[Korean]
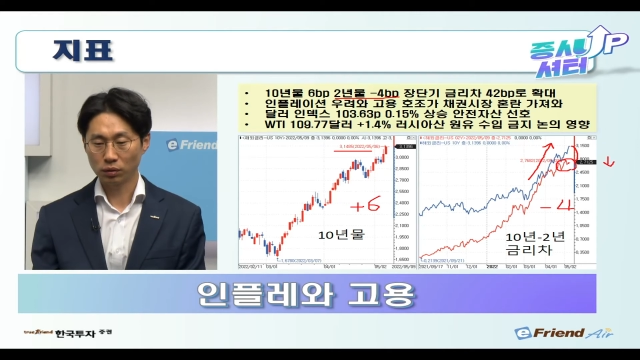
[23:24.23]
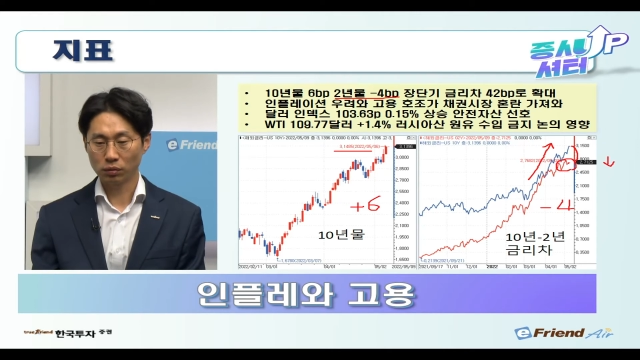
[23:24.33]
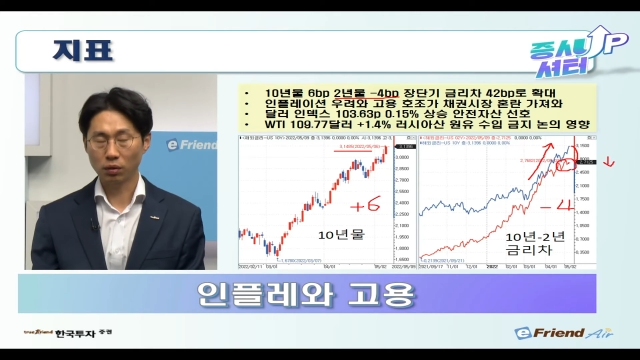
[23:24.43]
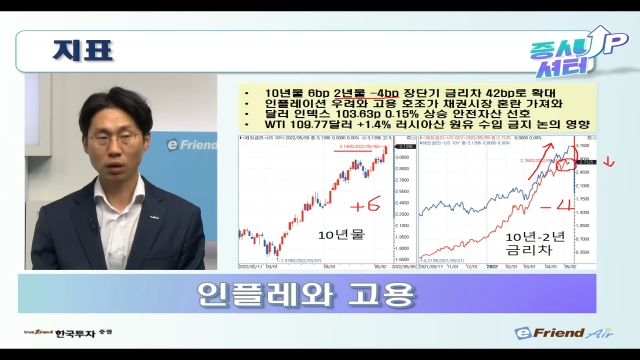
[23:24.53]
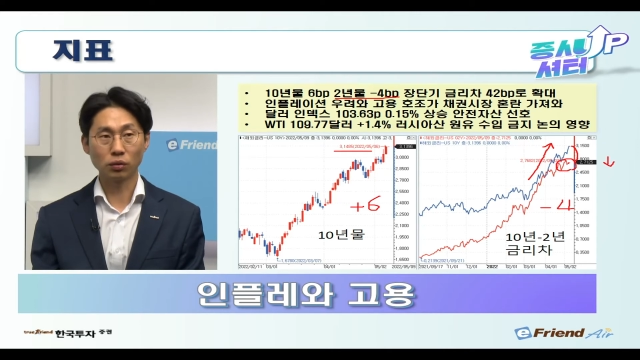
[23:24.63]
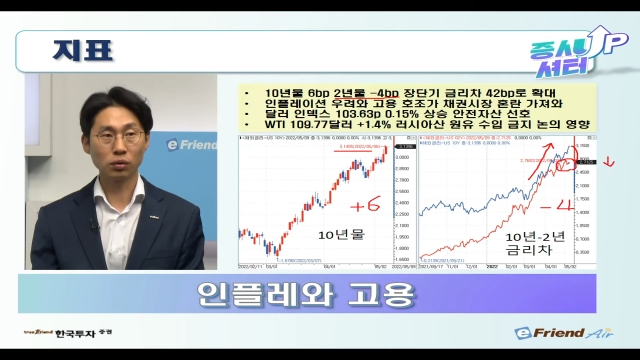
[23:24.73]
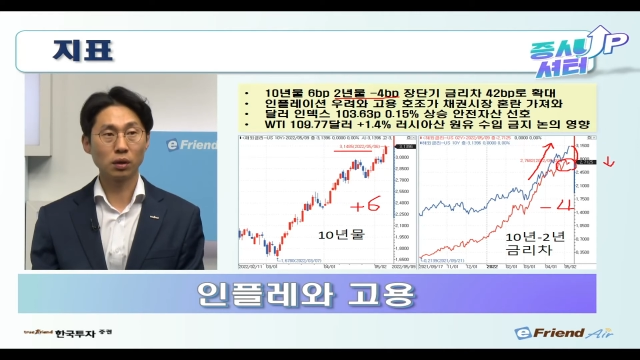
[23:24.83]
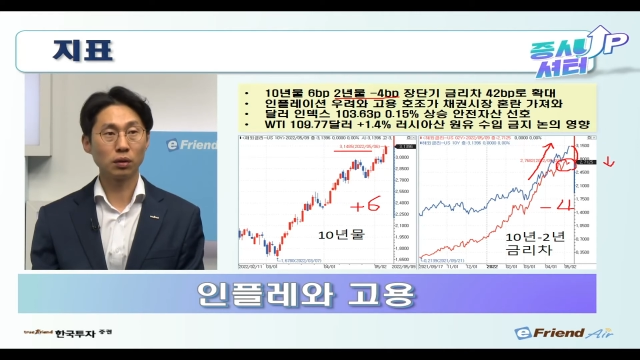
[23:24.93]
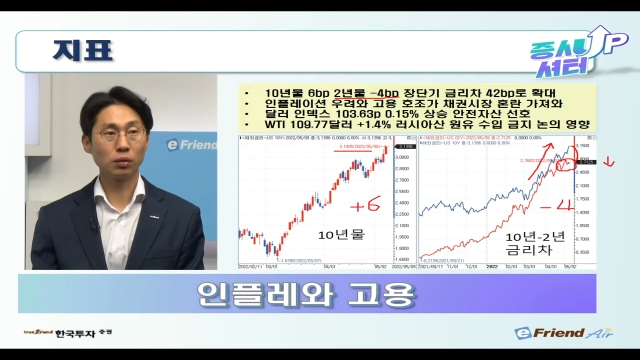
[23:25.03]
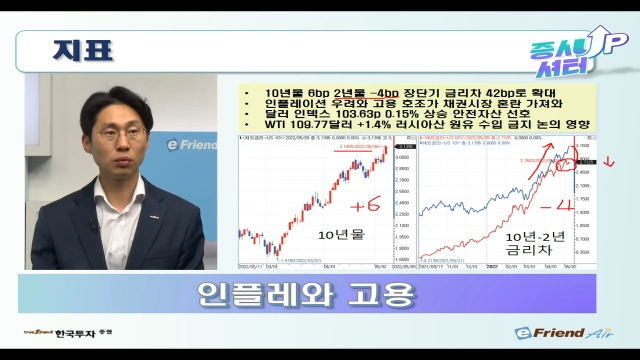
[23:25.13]
이렇게 에너지
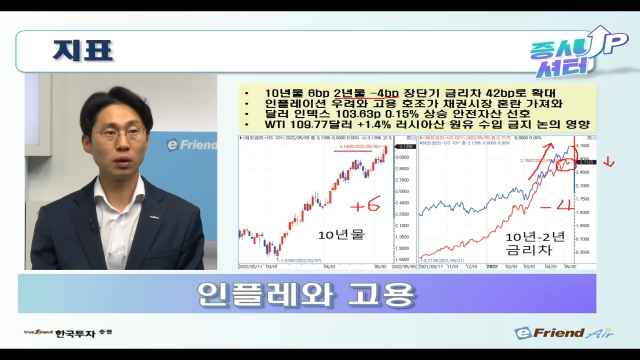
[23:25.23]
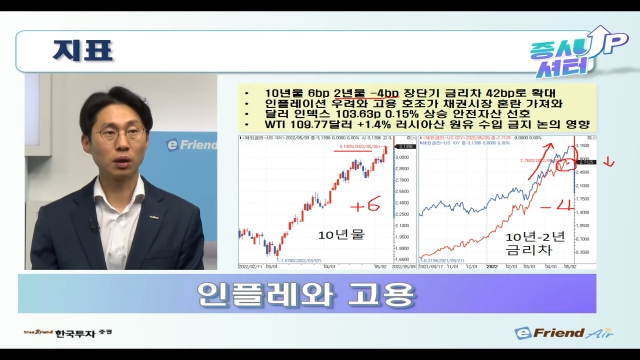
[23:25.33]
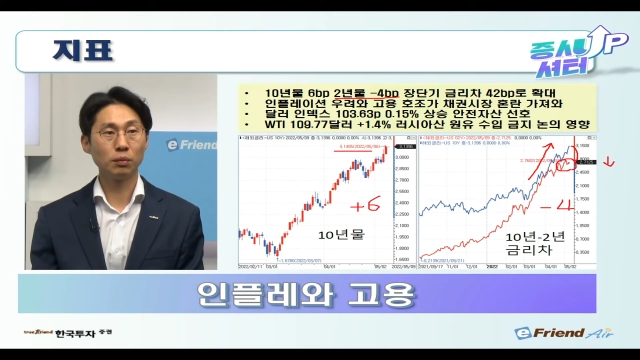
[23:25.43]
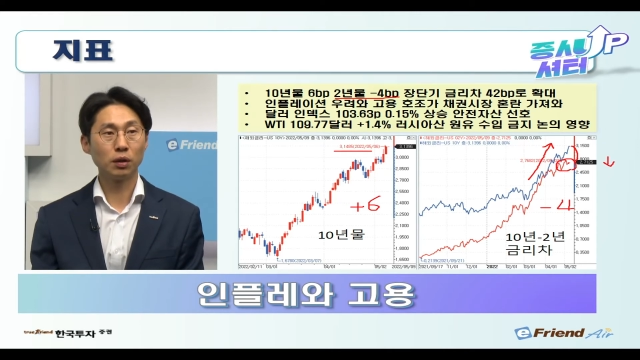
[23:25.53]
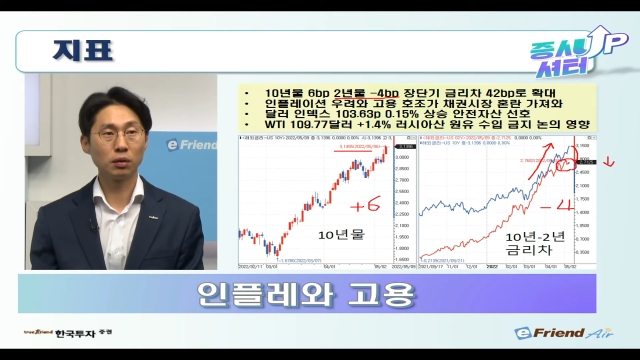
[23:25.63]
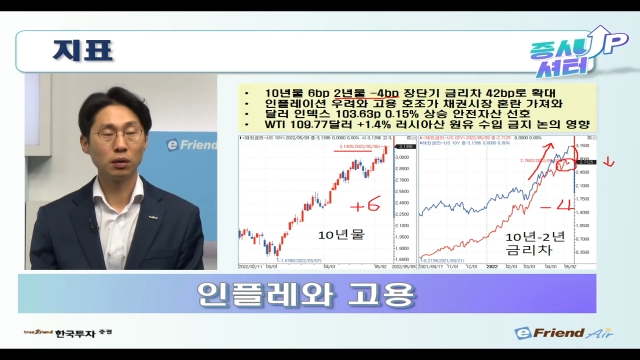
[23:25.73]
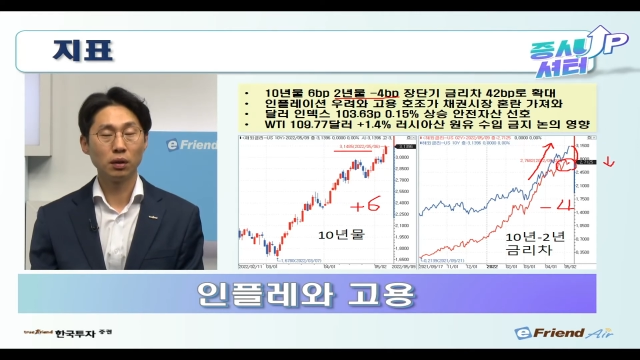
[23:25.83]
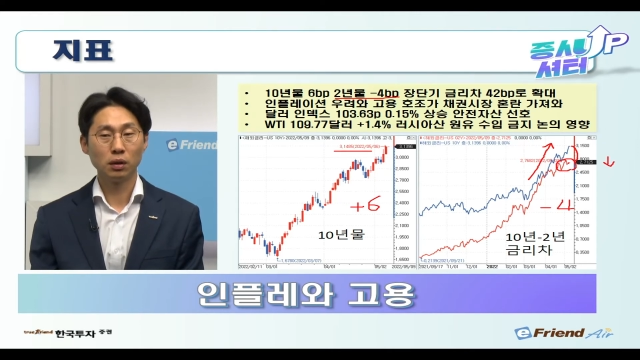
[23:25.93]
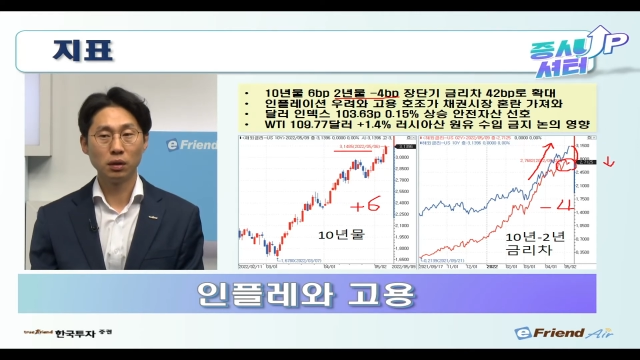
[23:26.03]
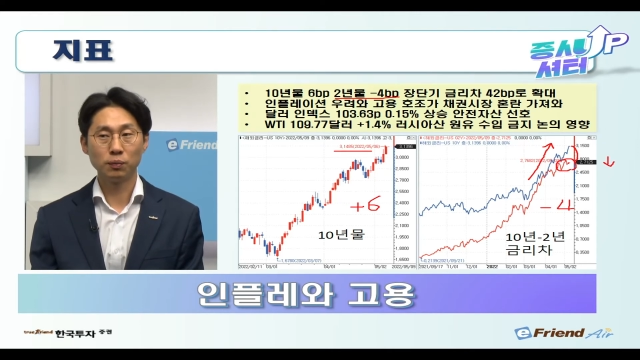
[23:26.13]
가격이 올라가면
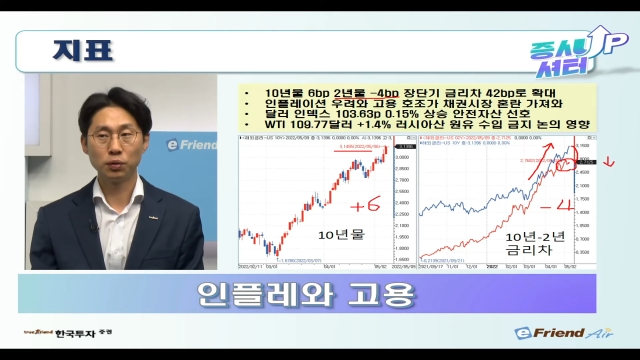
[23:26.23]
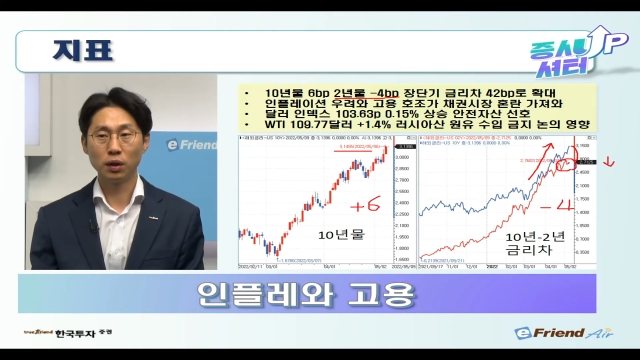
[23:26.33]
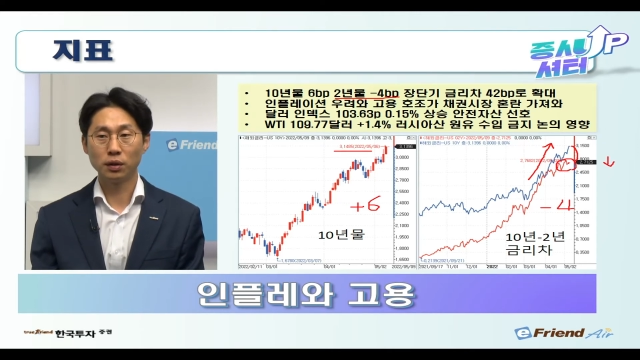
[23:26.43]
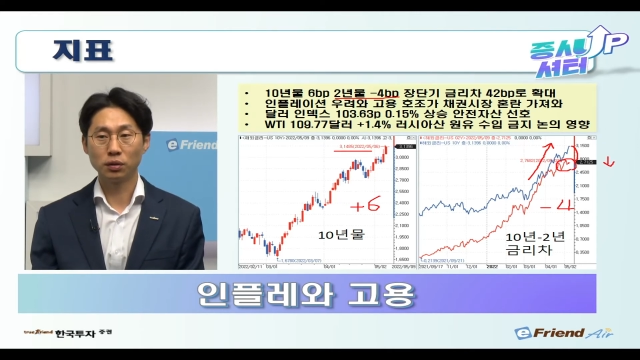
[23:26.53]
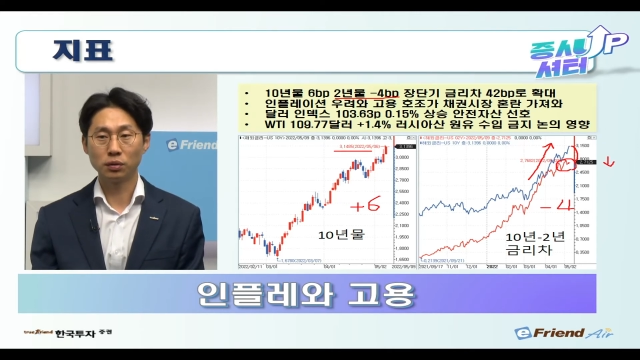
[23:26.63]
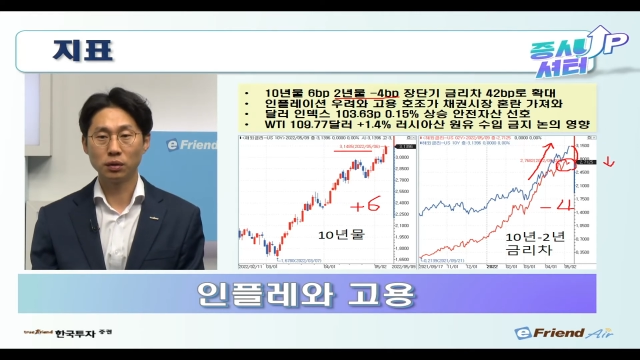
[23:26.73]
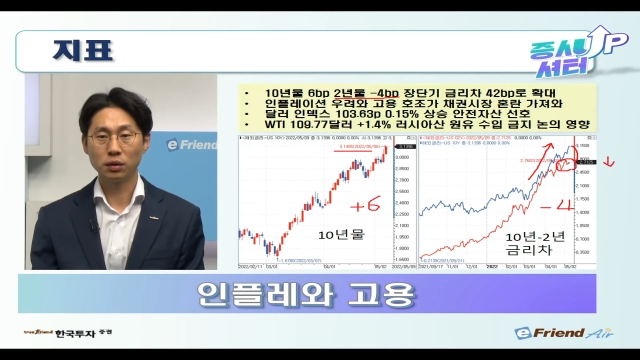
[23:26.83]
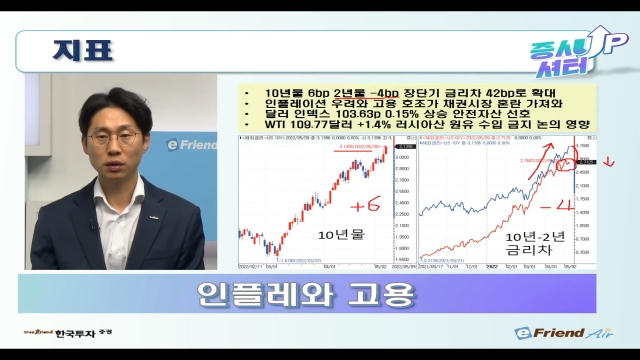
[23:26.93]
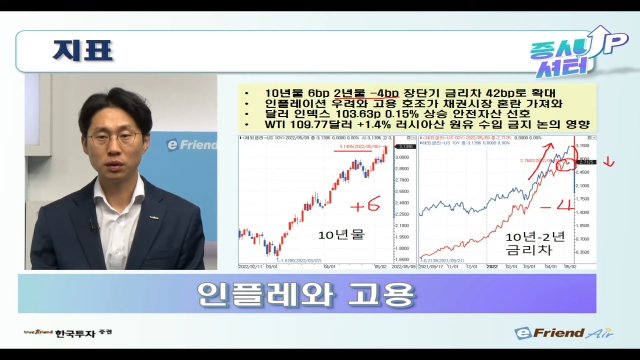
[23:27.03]
인플레이션을